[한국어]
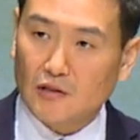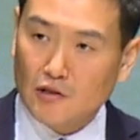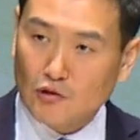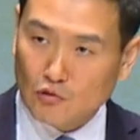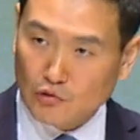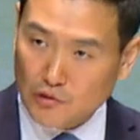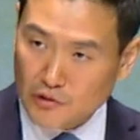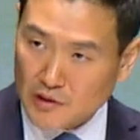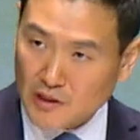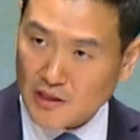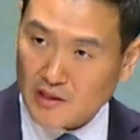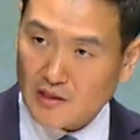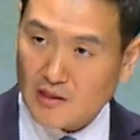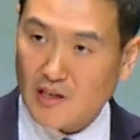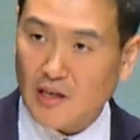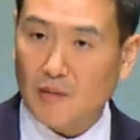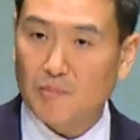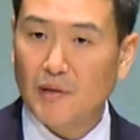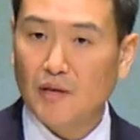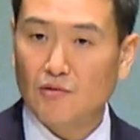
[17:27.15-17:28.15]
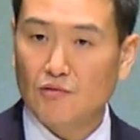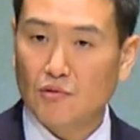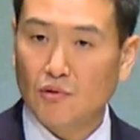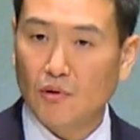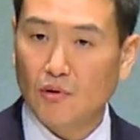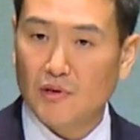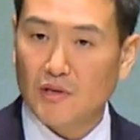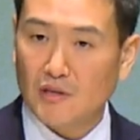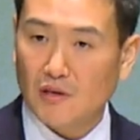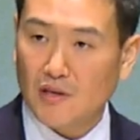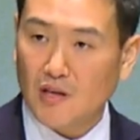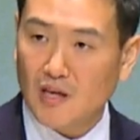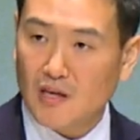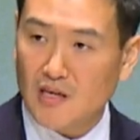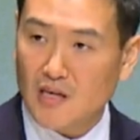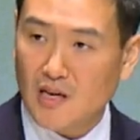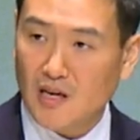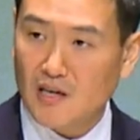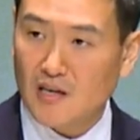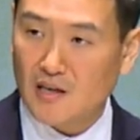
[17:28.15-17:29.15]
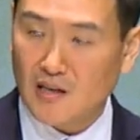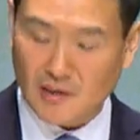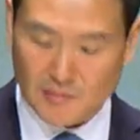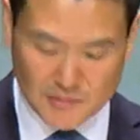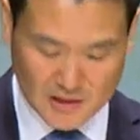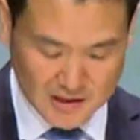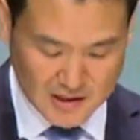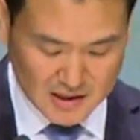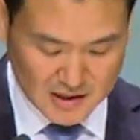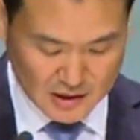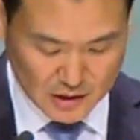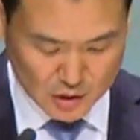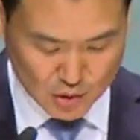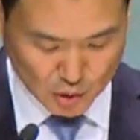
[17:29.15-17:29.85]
그 군대들을 앞에 두고 이렇게 이야기를 합니다.